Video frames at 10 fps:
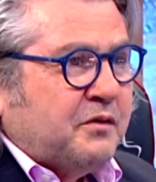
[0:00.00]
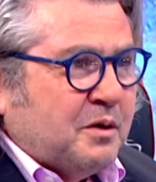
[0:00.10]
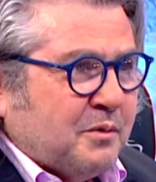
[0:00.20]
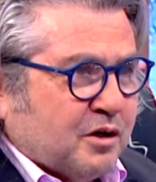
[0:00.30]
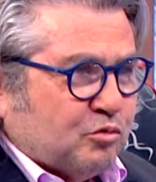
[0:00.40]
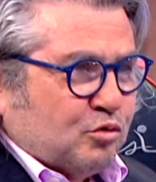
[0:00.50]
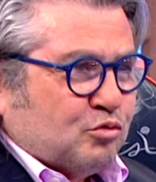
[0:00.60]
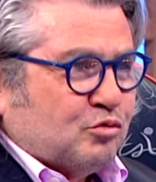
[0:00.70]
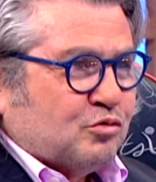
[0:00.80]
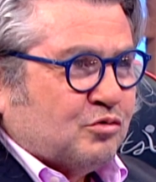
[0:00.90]
devinim
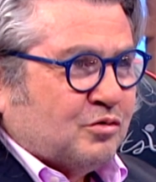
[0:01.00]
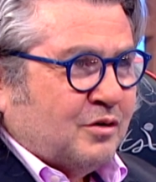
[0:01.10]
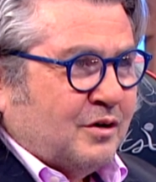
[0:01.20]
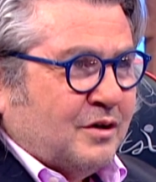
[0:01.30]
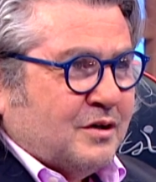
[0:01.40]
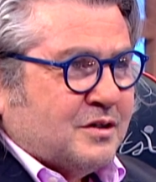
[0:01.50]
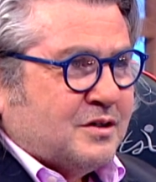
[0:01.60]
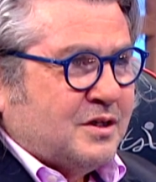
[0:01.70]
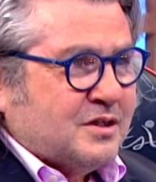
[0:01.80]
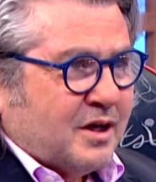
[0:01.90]
yaratıyorsunuz.
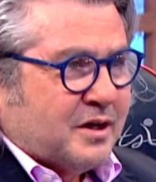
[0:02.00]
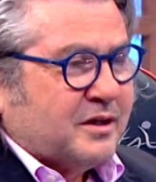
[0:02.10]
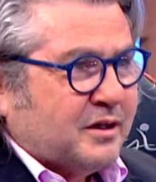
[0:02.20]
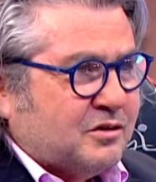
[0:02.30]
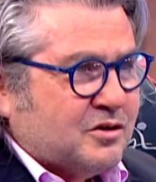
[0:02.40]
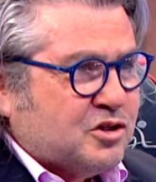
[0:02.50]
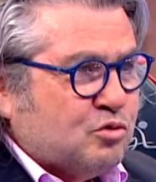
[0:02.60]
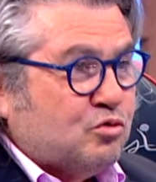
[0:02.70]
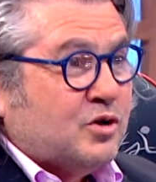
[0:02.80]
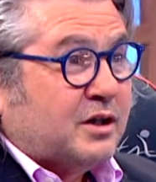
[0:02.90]
Siz hareket
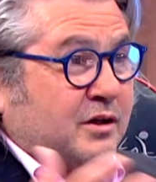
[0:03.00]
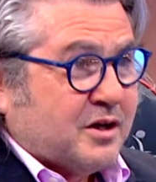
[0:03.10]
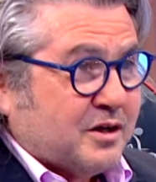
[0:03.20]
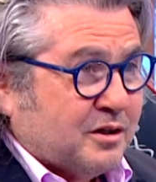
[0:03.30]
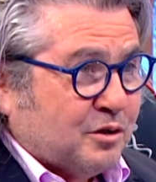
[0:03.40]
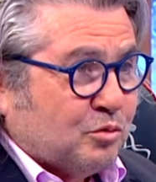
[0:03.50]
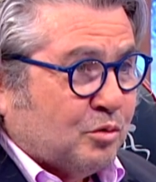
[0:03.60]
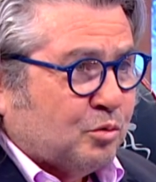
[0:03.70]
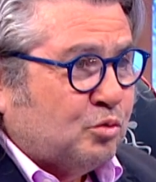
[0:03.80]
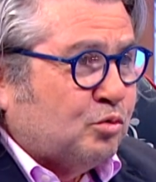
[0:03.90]
ettikçe dünya da hareket
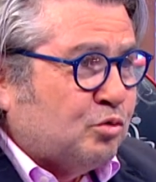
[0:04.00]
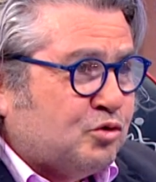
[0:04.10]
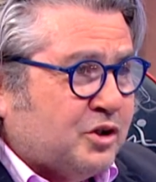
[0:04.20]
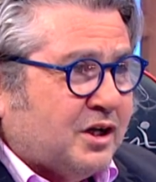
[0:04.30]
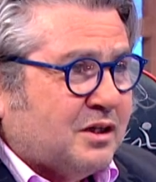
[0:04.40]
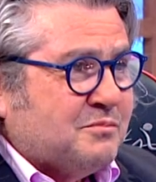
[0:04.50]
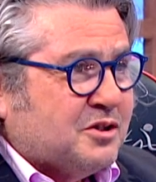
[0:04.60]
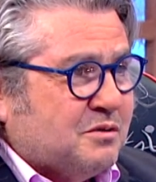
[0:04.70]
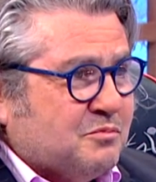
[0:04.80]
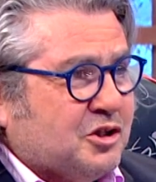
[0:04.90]
ediyor. Oturduğunuz yerde
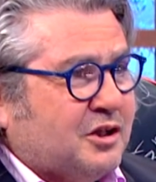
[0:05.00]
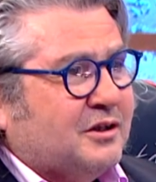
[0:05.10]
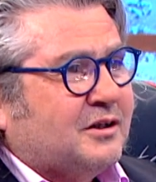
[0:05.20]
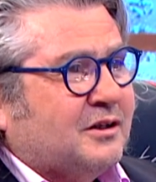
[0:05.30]
miskin bir şekilde